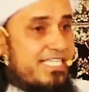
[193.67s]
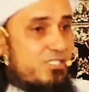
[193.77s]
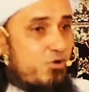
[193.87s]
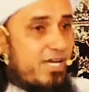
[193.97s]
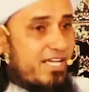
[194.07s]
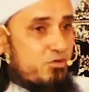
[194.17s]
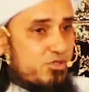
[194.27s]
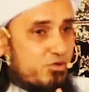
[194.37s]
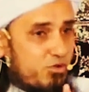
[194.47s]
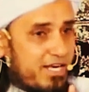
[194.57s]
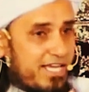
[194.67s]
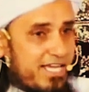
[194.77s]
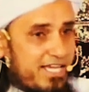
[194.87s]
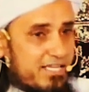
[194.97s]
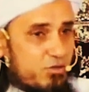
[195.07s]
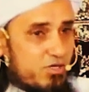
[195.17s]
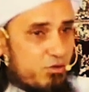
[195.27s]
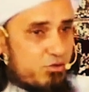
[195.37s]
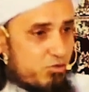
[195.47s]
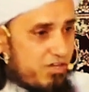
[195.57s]
इसको एक उसूल है क्योंकि
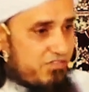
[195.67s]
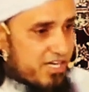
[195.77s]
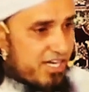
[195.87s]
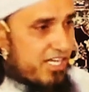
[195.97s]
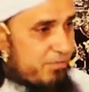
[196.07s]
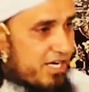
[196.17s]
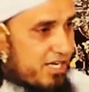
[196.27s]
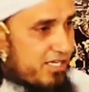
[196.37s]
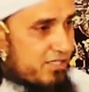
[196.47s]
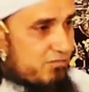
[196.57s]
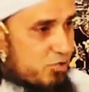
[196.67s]
उसूल फ़िका नहीं पढ़ा ना